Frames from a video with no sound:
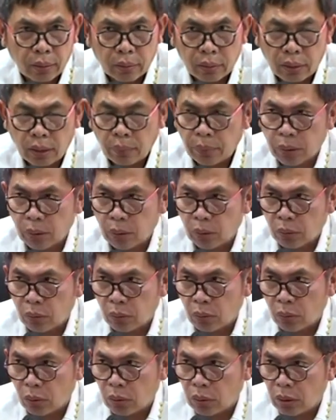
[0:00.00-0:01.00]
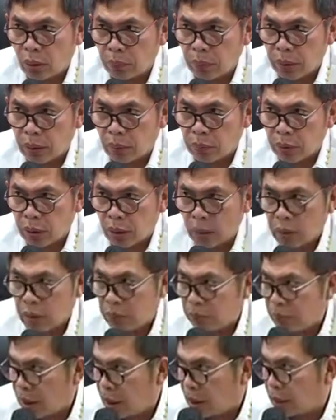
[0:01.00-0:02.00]
Saya berturut-turut sampai jam setengah
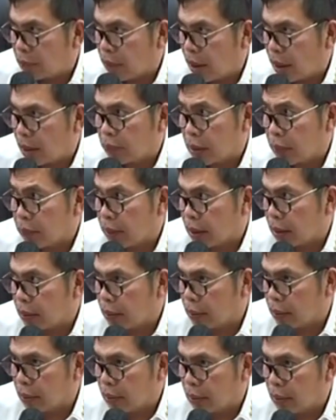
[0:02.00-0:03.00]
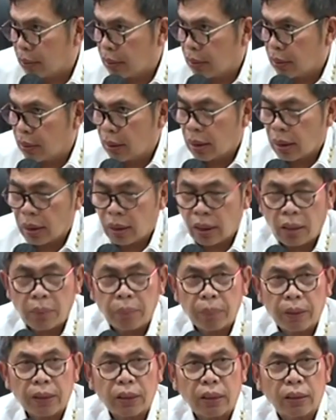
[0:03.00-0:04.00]
sembilan malam kemarin
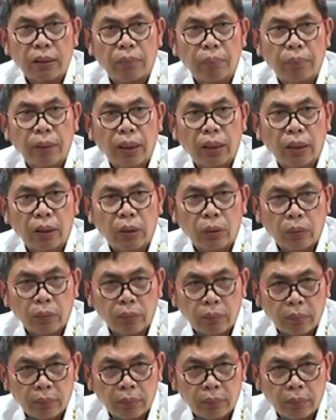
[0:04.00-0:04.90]
Kenapa saya sampaikan itu?